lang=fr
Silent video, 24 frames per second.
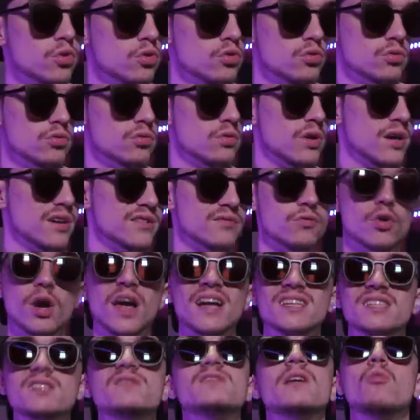euh,
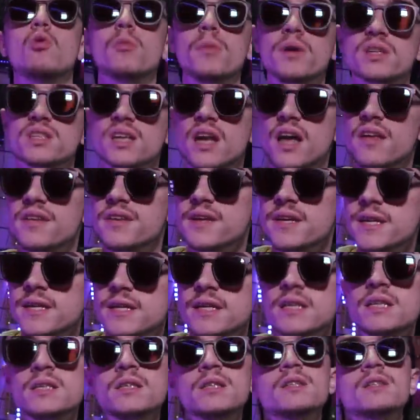à divers moments de
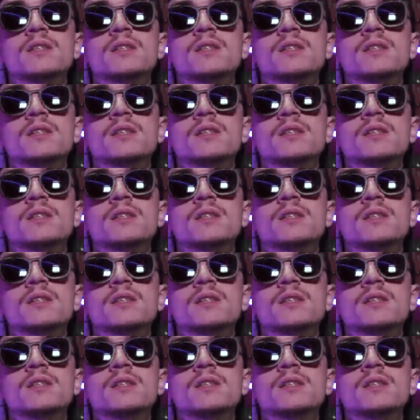l'année pour